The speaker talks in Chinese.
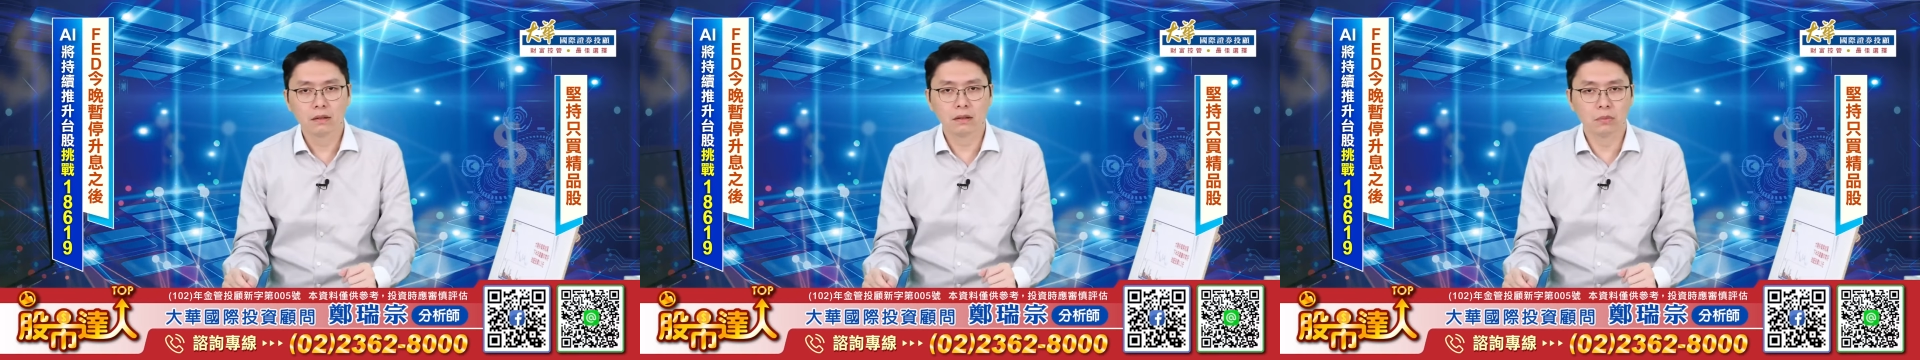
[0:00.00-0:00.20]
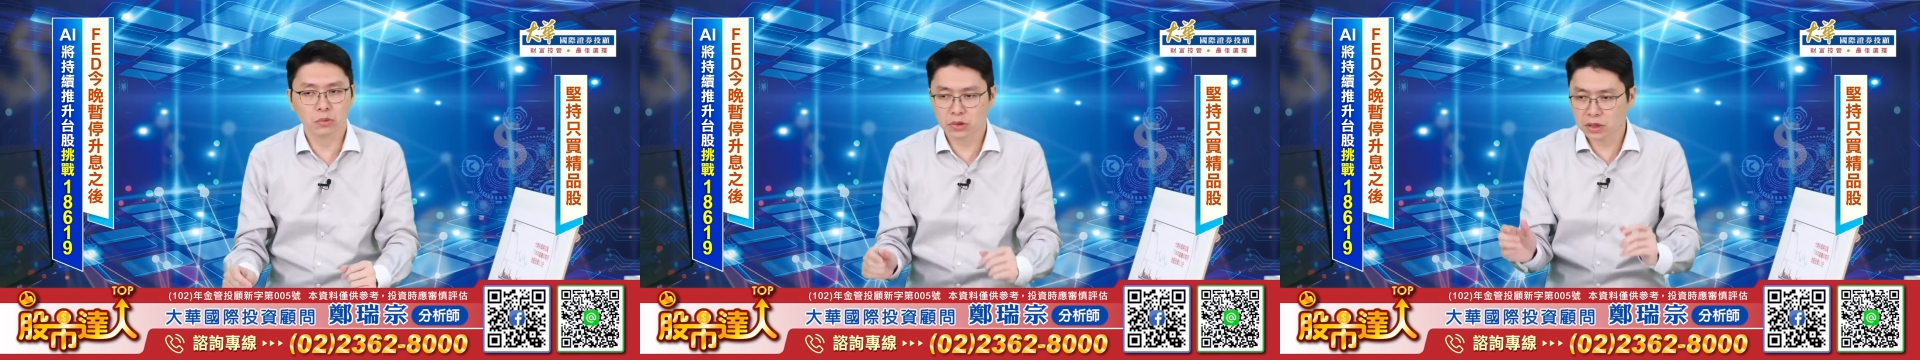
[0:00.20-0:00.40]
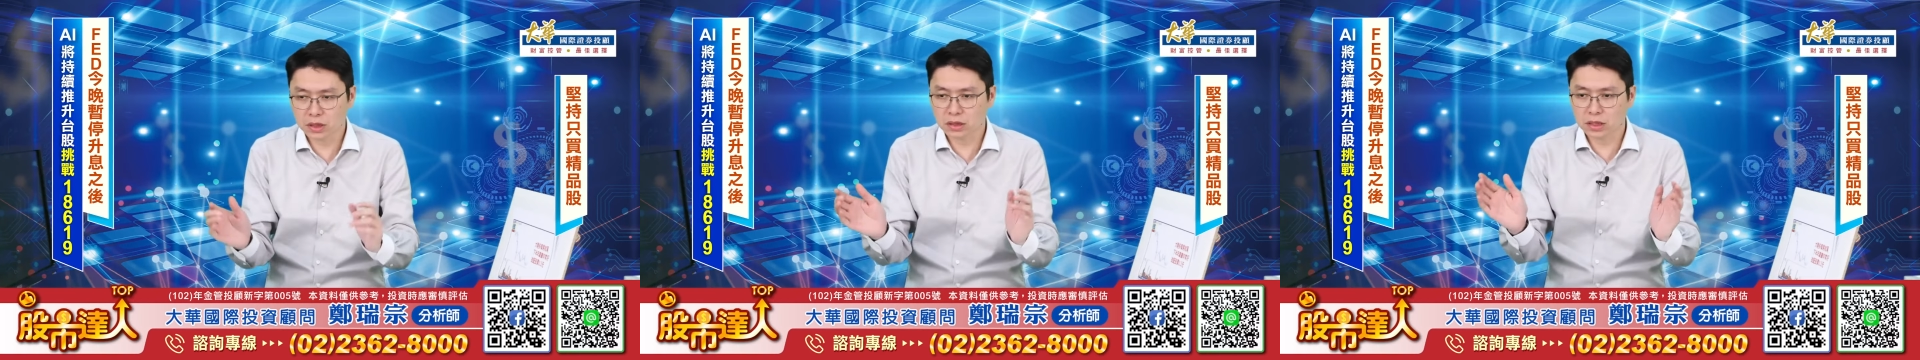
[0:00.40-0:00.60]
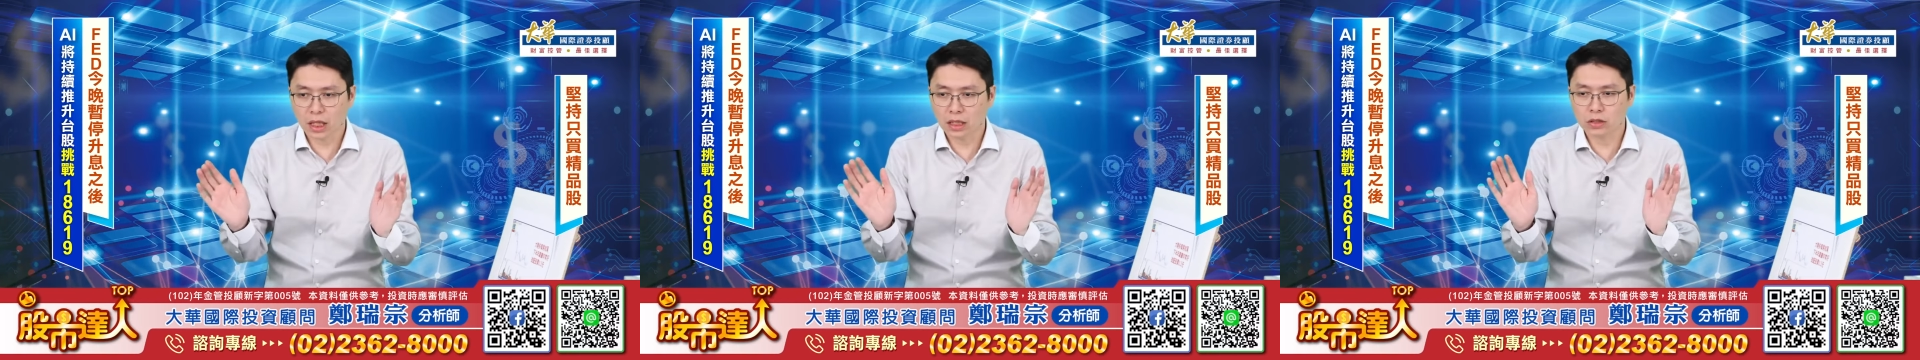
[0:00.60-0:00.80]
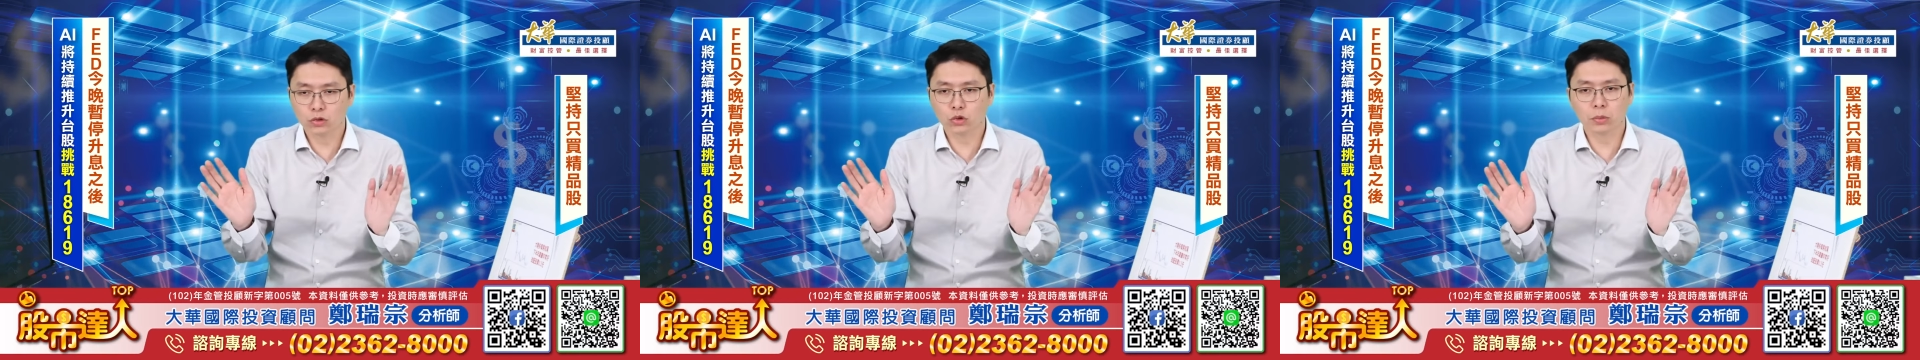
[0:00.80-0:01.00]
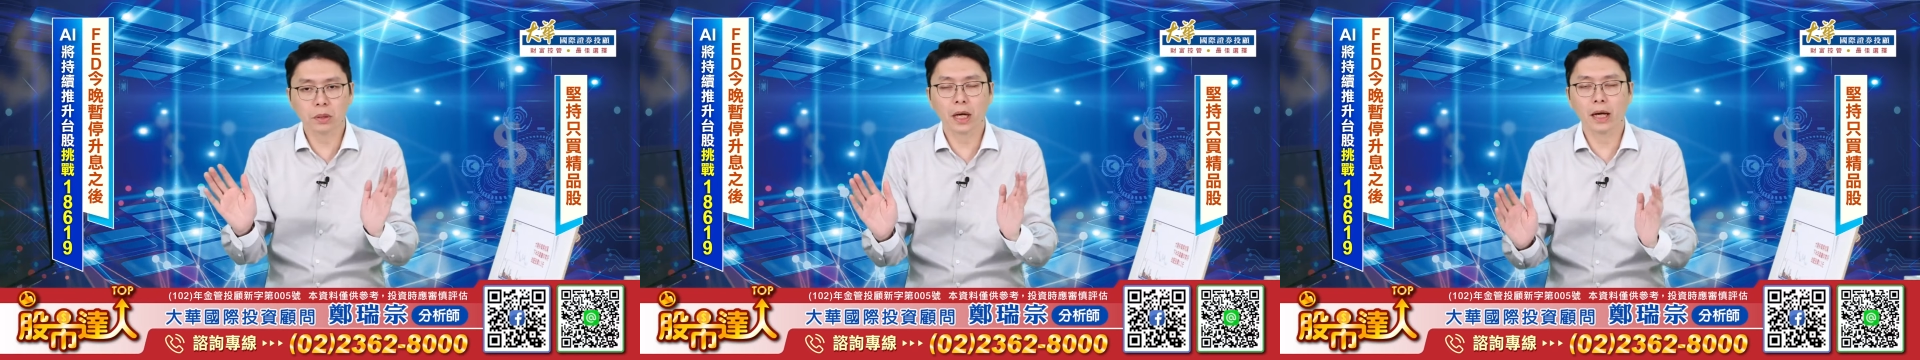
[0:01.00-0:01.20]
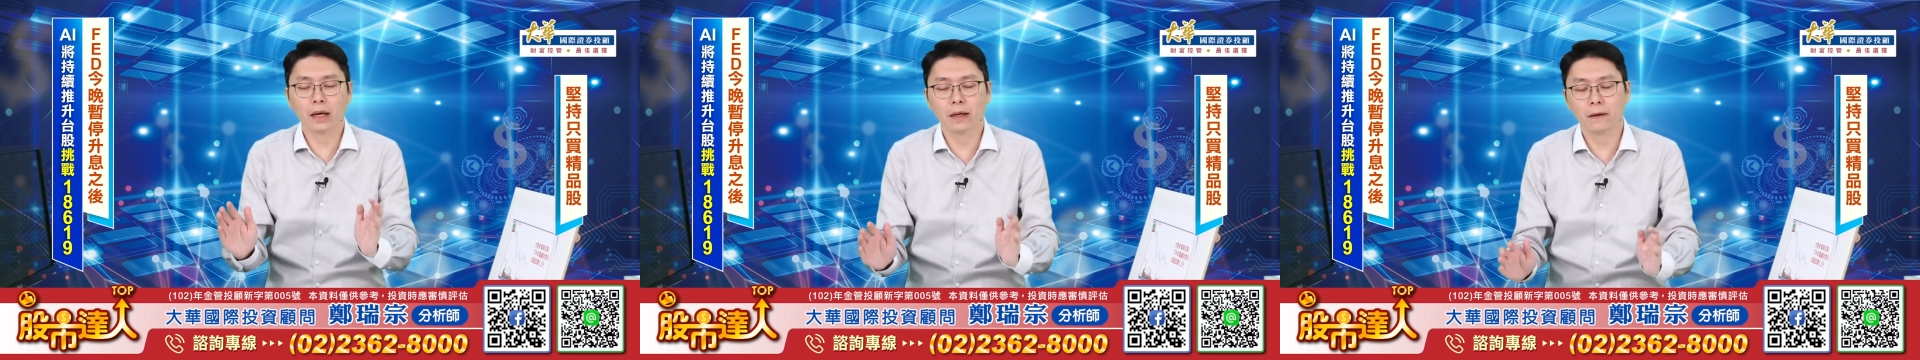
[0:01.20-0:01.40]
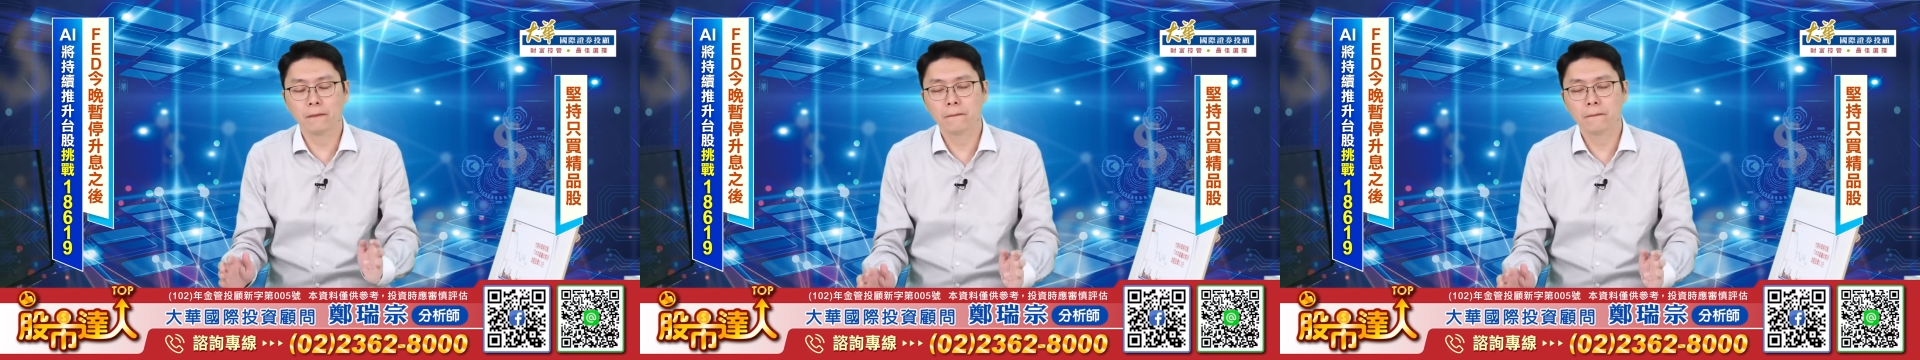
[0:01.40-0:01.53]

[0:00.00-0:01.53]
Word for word: 目前其他人做不来，